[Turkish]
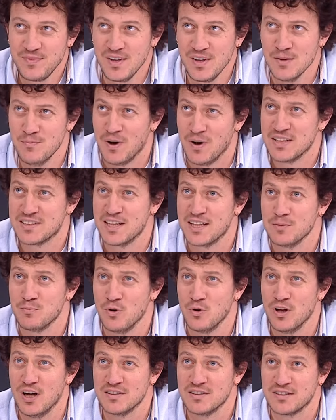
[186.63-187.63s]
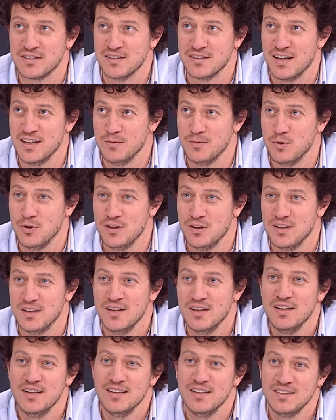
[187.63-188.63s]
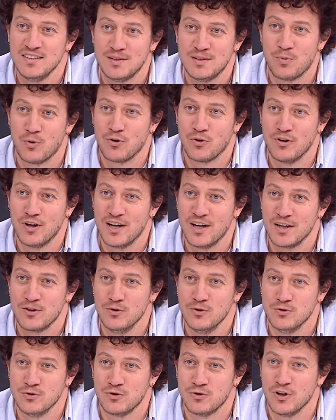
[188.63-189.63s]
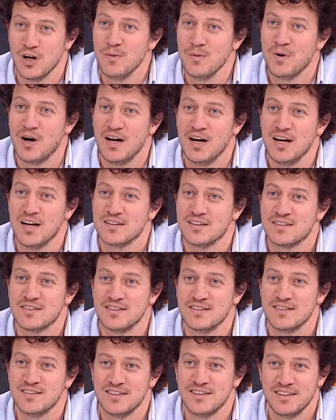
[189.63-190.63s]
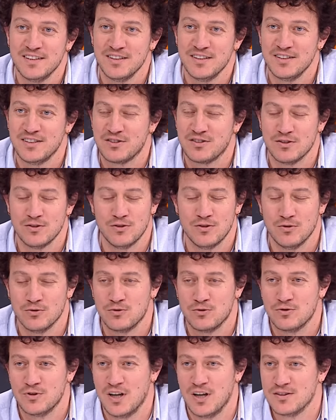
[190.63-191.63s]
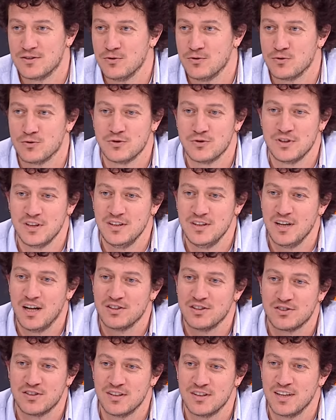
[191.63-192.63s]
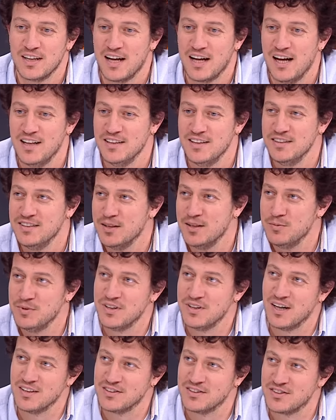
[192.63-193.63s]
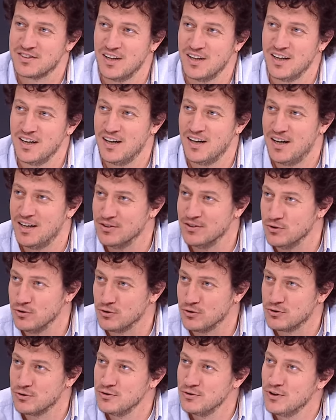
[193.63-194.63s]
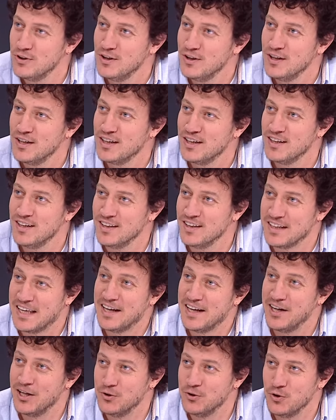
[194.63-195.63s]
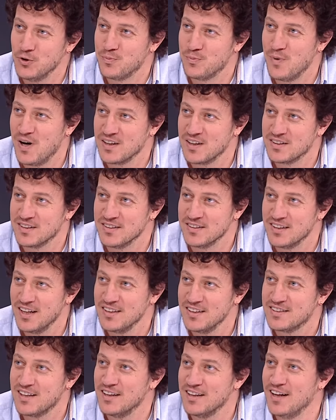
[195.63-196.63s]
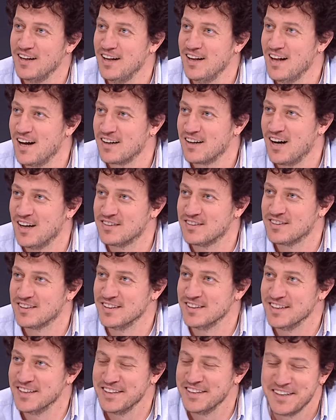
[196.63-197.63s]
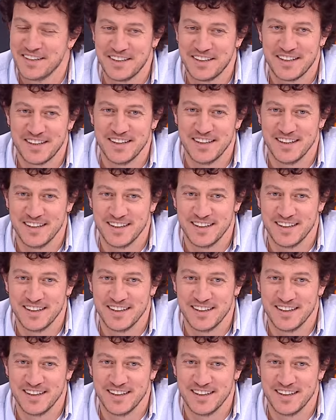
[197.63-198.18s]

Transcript: Basketbol aslında hani böyle spor olarak gözüküyor ama hayatın işte 36-37 yaşlarına geldiğinde birazcık daha anlıyorsun. E, geriye dönüp baktığında sana neler kattığını, e,